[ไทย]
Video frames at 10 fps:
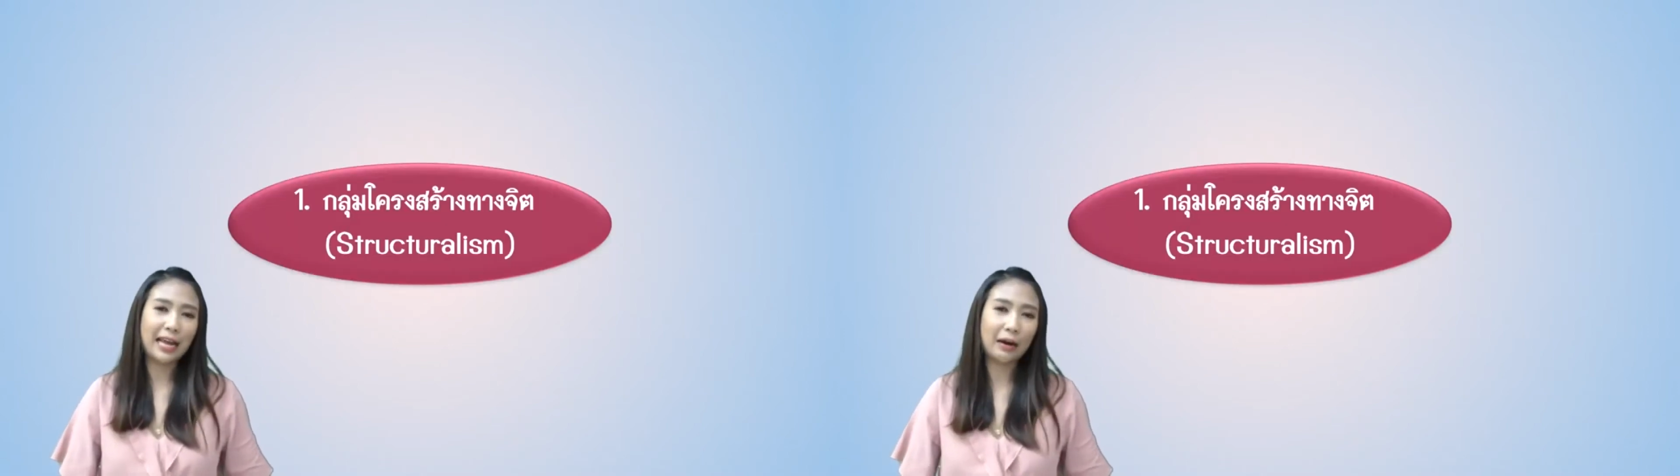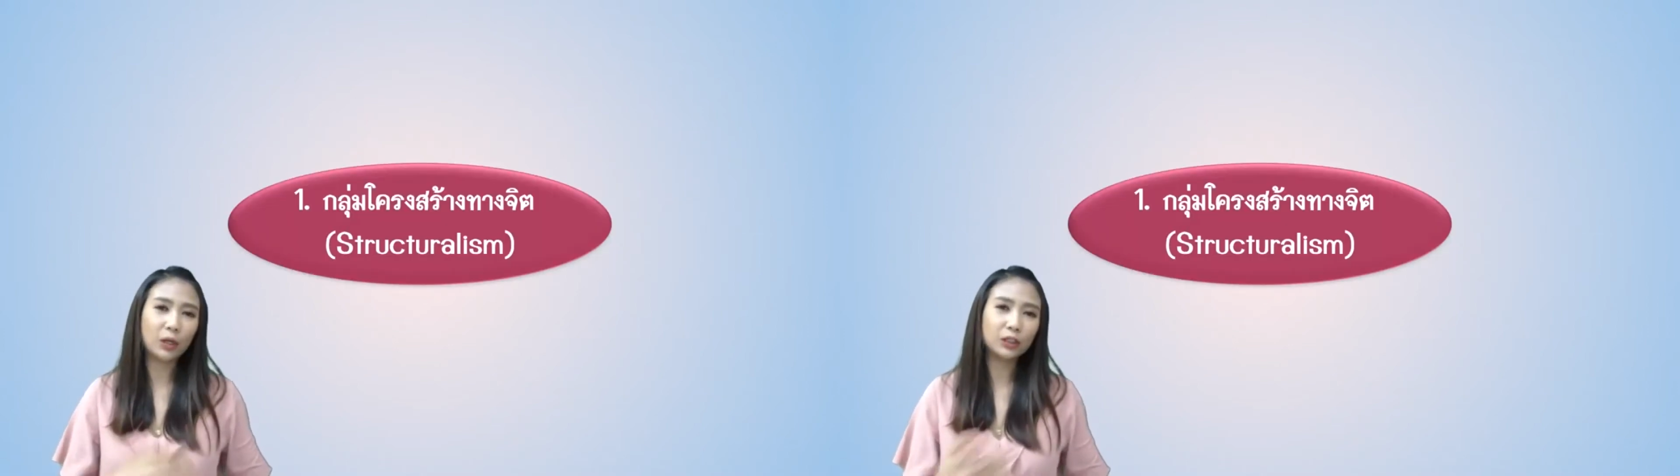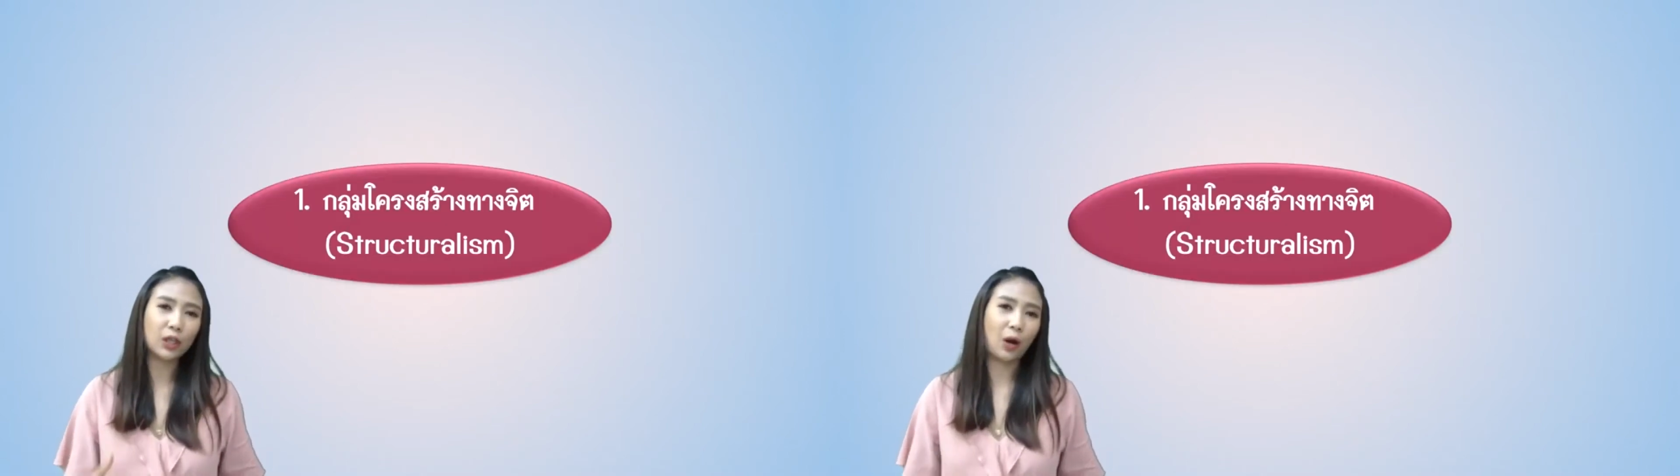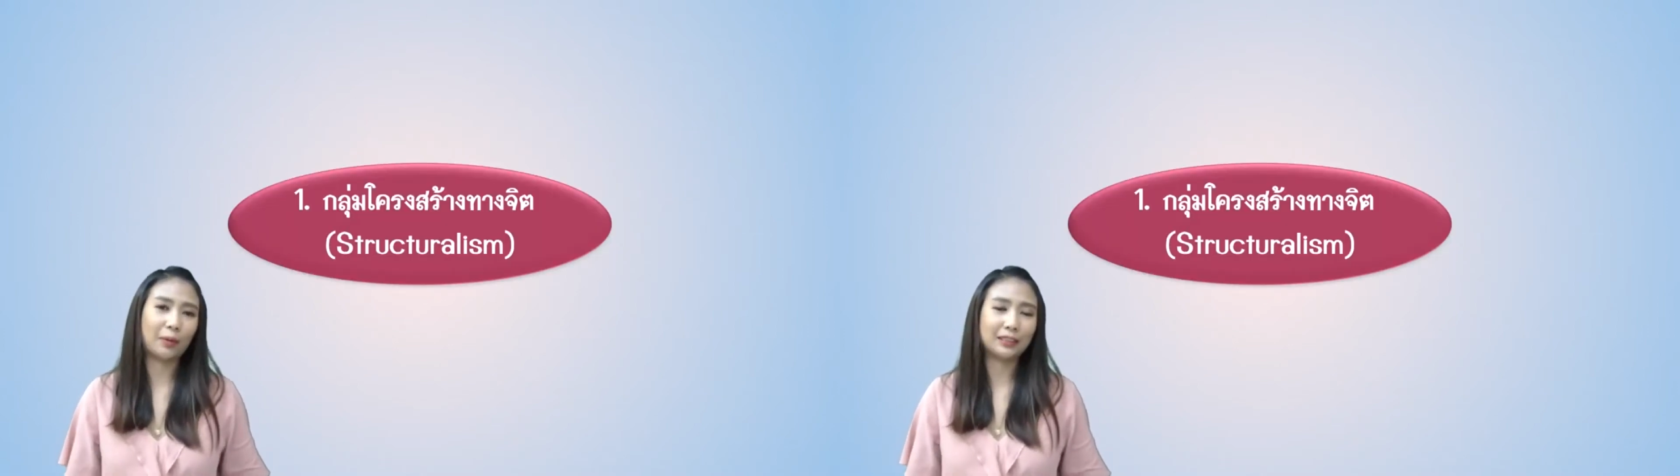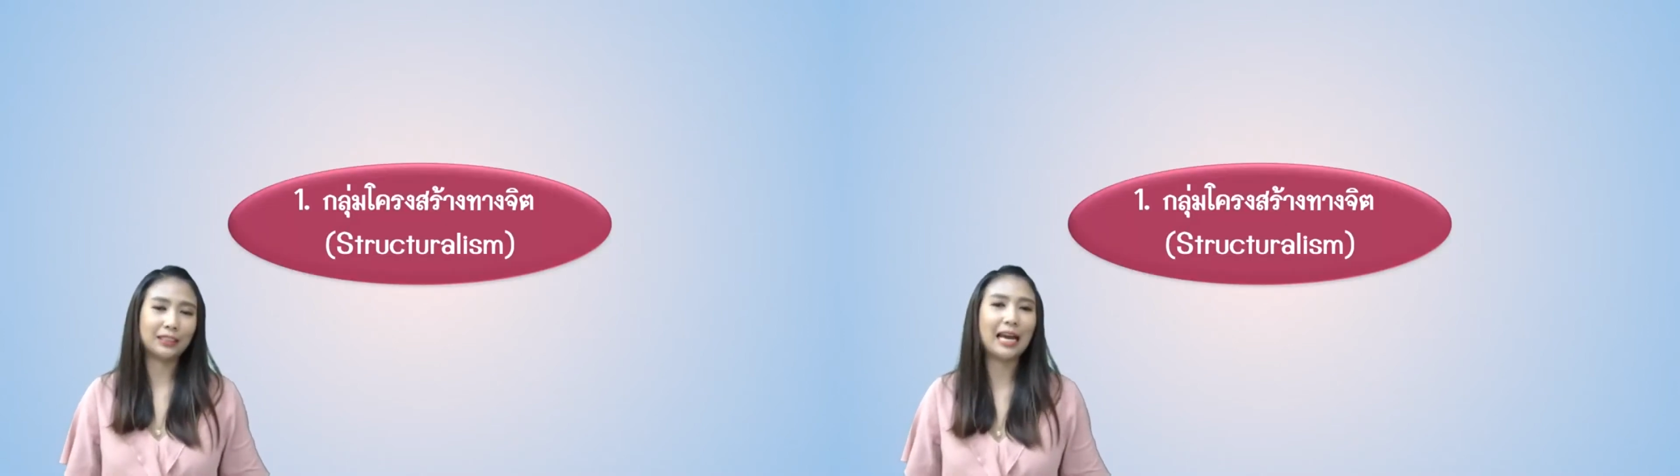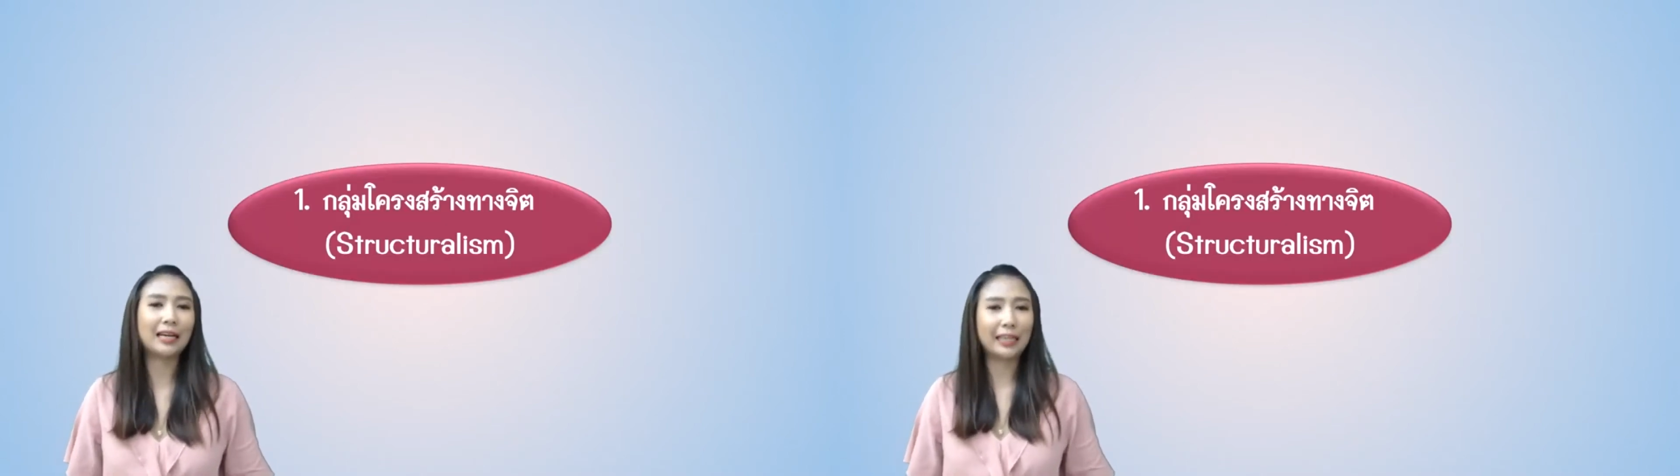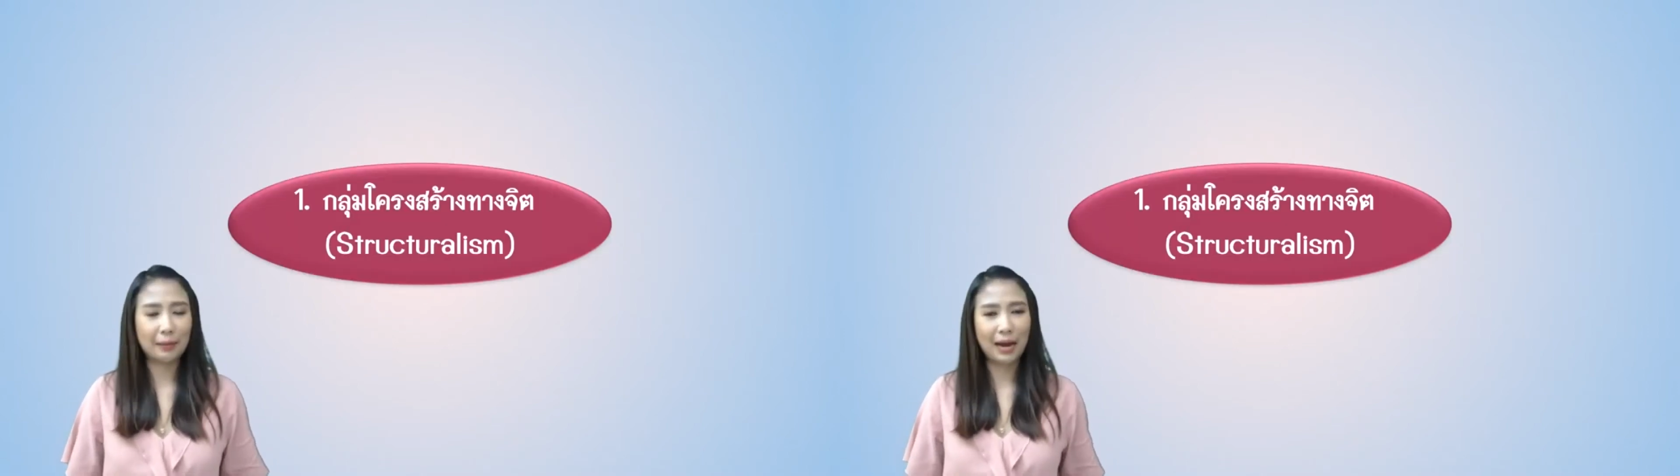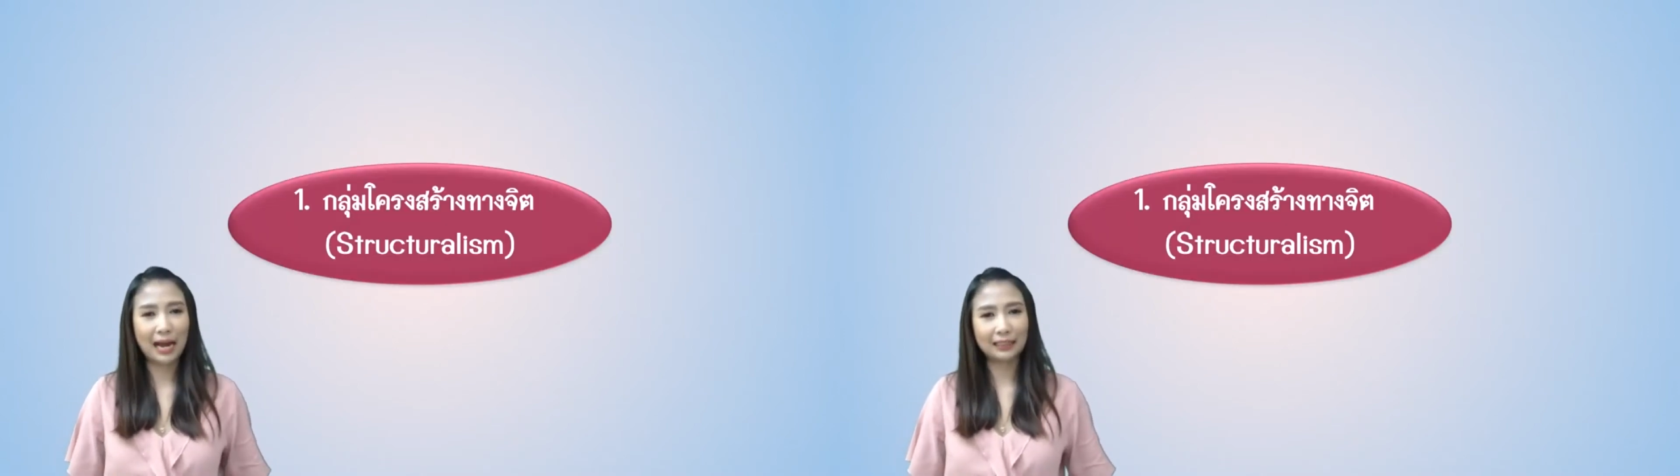แนวข้อสอบอ่ะจะได้อะไร
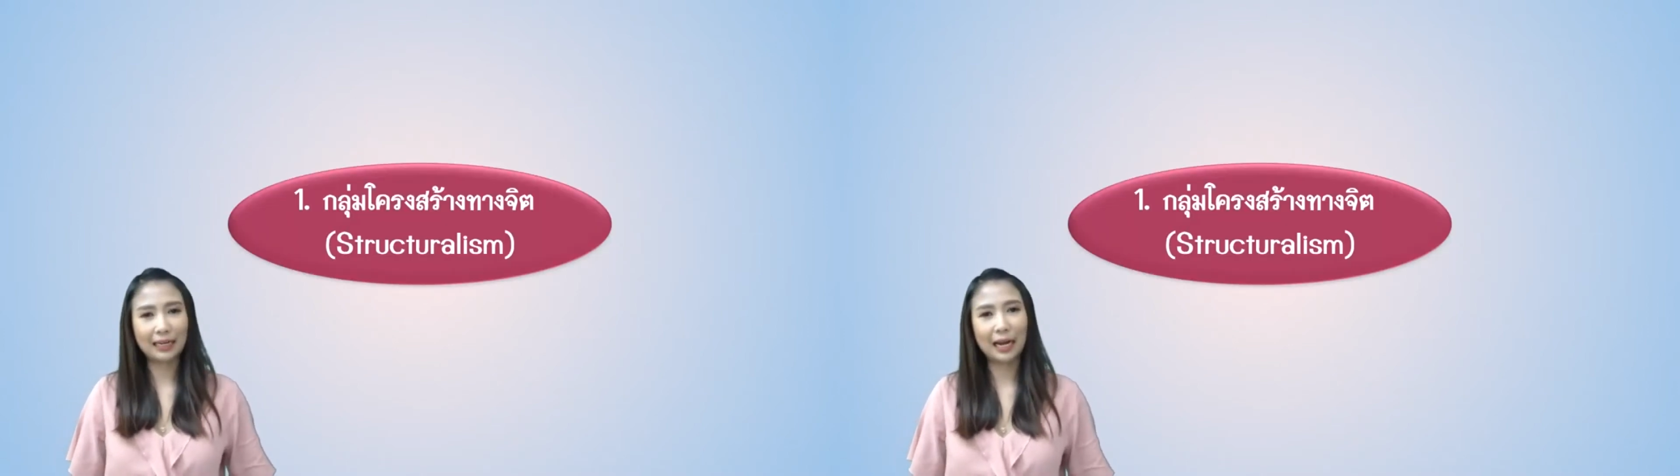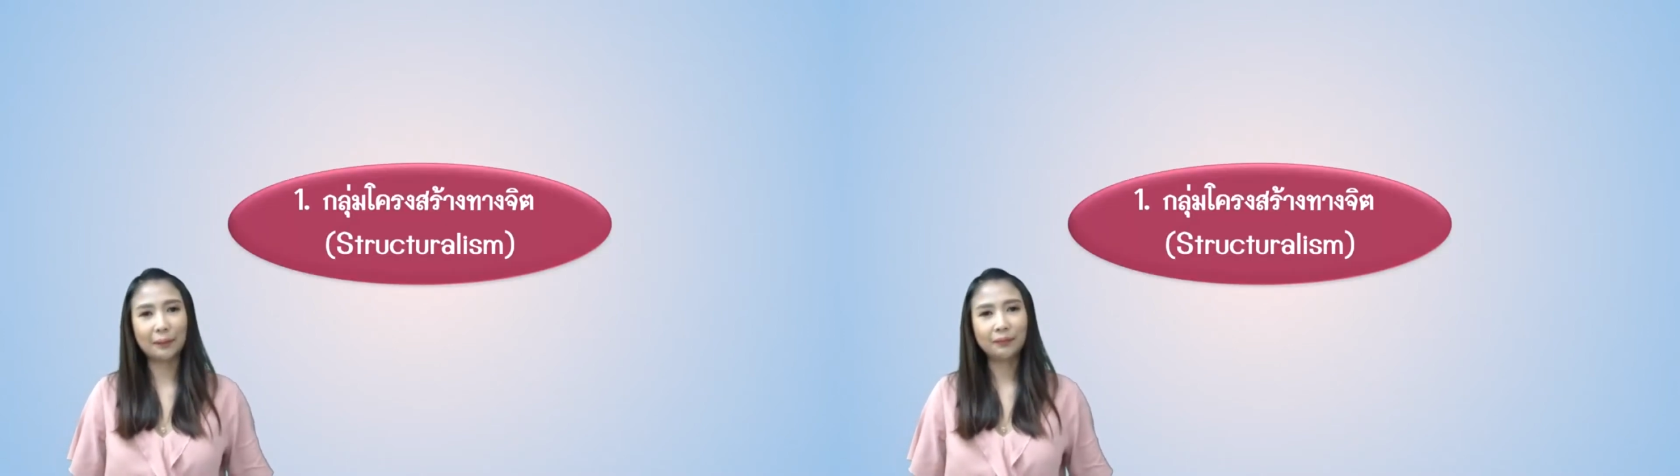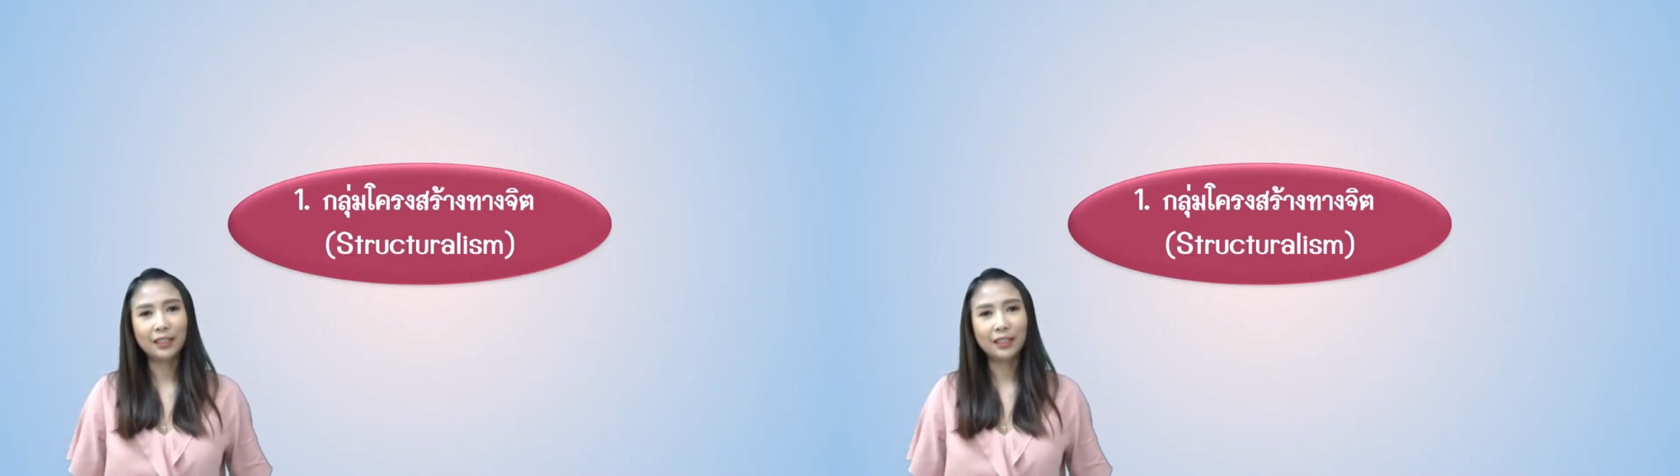บ้างนะคะ